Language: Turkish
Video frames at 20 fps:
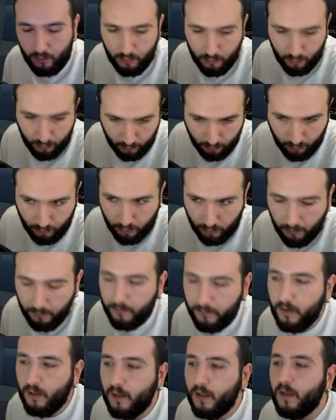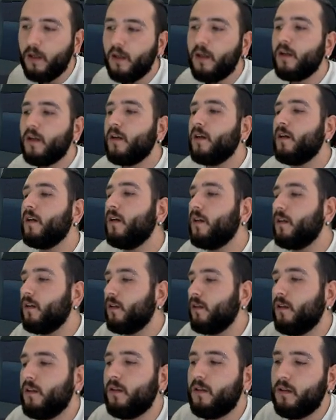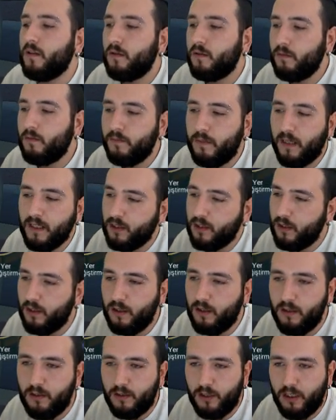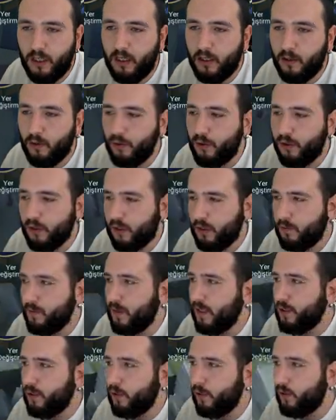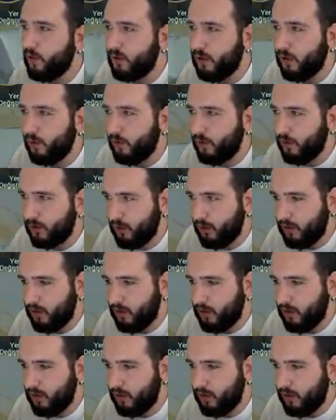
düşünüyorum. Ee, başka şeyler oynayacağız. Başka oyunlar oynayacağız